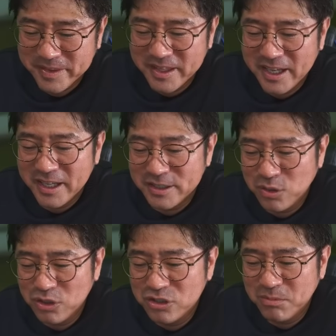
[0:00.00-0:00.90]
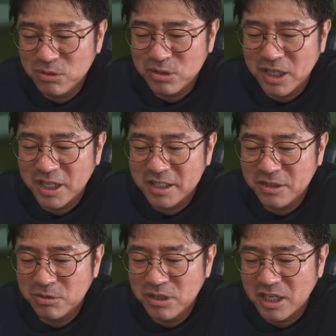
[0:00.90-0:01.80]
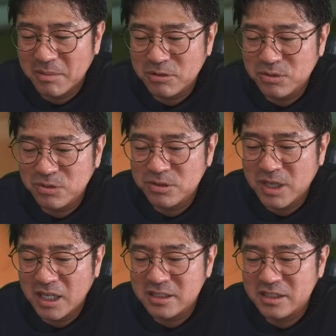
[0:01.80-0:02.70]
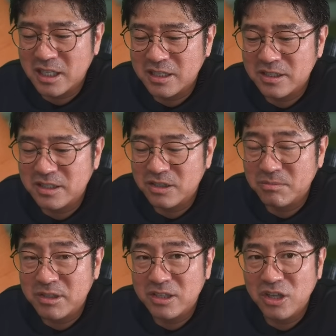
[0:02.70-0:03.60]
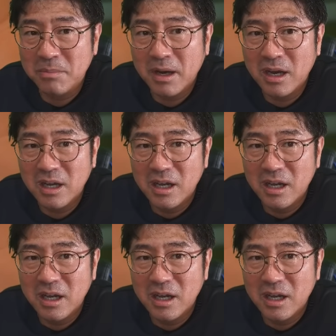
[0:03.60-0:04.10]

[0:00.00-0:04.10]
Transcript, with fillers: で、そういうもので世の中もそういう感じなんですけども、例えば、